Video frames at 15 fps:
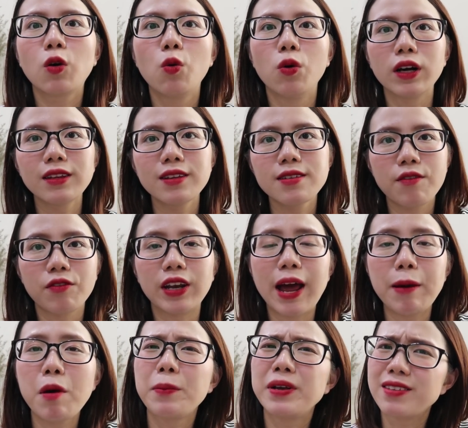của các tác giả Việt
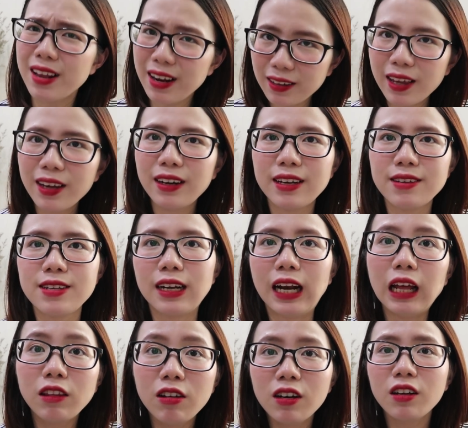Nam mà mình rất là thích đấy chính
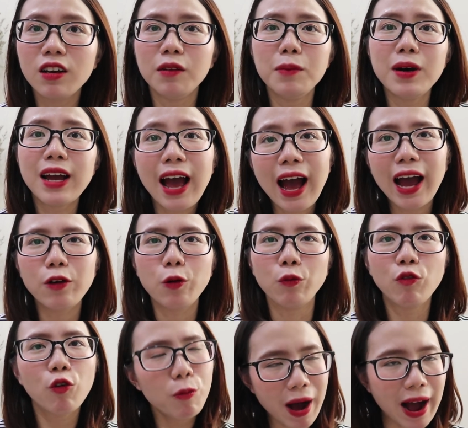là Thương nhớ mười hai của
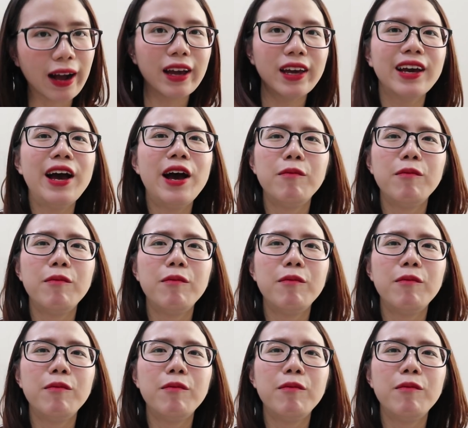Vũ Bằng ấy.